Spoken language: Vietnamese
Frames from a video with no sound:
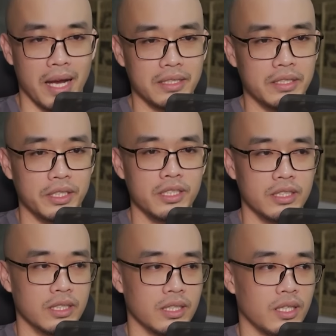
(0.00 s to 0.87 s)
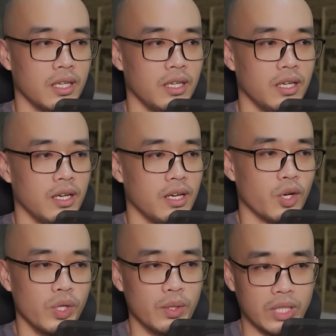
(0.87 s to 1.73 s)
Hiện giờ Kim Tương như thế
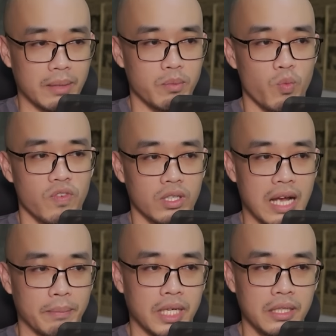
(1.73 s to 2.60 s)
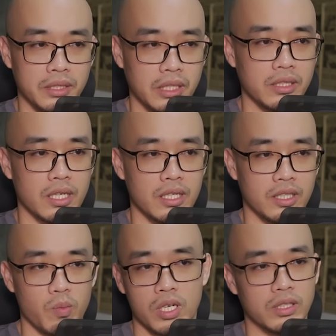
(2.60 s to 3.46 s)
nào rồi, có khỏe không vậy?
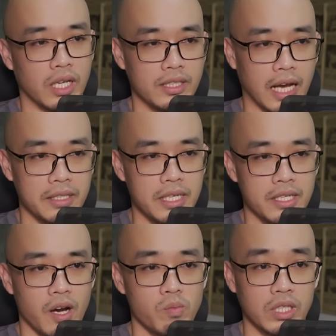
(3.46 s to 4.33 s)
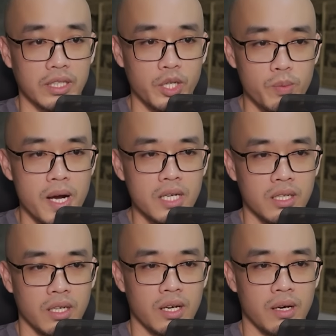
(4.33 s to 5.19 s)
Tư Đồ Hạo im
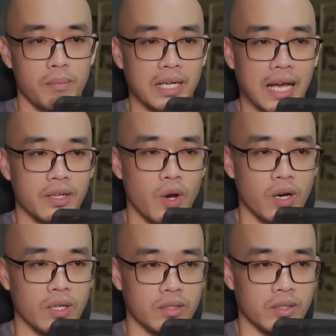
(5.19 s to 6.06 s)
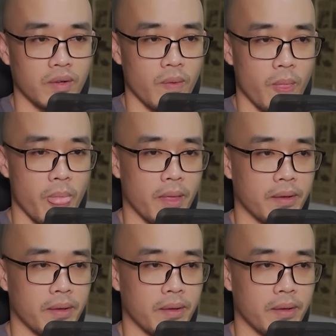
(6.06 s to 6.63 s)
lặng một lát, sau đó chợt hỏi.